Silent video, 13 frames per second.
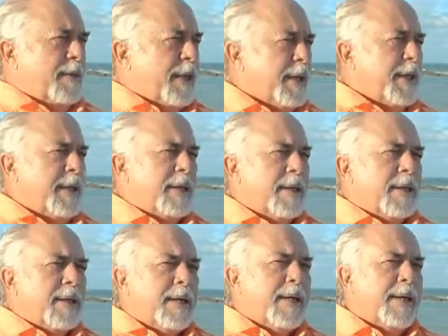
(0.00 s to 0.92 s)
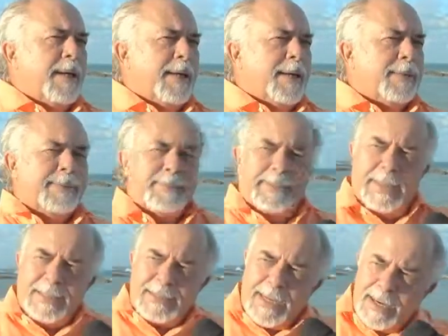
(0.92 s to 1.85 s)
de. Eh,
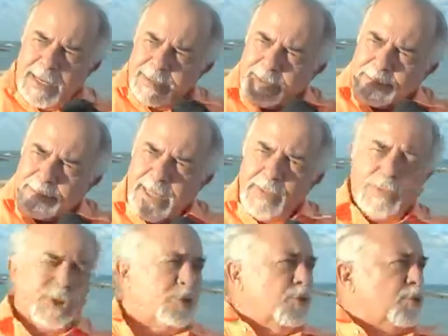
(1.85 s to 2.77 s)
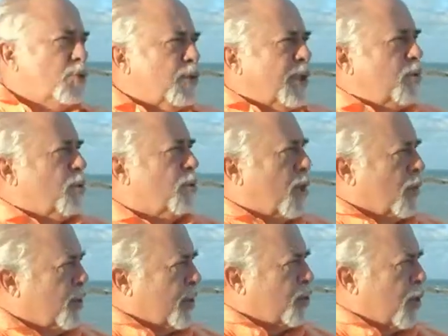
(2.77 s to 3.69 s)
essa casa tem uma estrutura de um bom
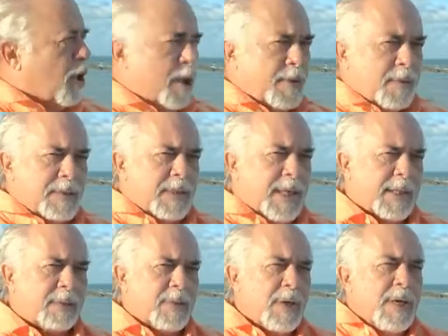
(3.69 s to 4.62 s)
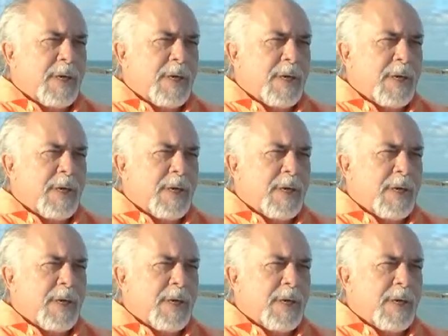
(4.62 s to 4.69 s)
auditório, certo?